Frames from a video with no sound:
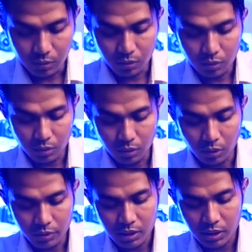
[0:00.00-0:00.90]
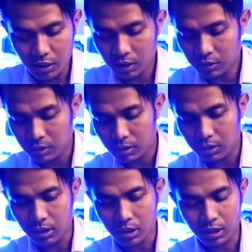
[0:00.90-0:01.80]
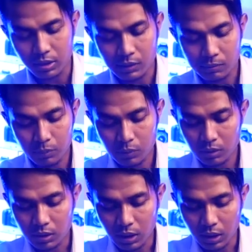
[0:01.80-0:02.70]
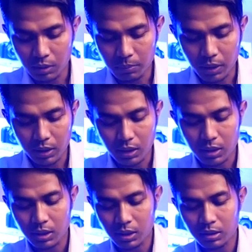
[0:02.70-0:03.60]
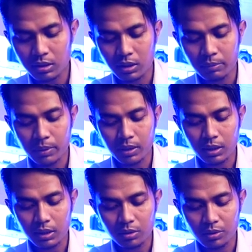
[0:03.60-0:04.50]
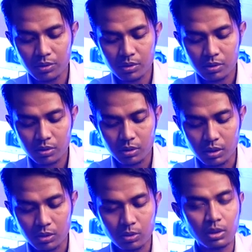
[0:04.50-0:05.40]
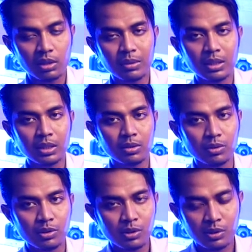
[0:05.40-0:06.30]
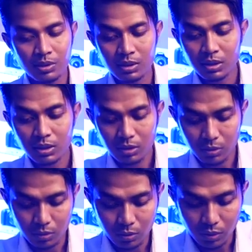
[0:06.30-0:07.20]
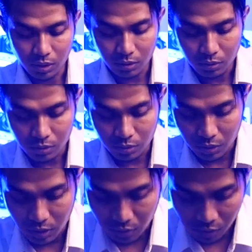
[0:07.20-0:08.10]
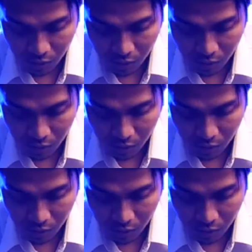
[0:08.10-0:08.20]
untuk noise-nya eh, 60D ini berada di 800 ISO 800 untuk yang 700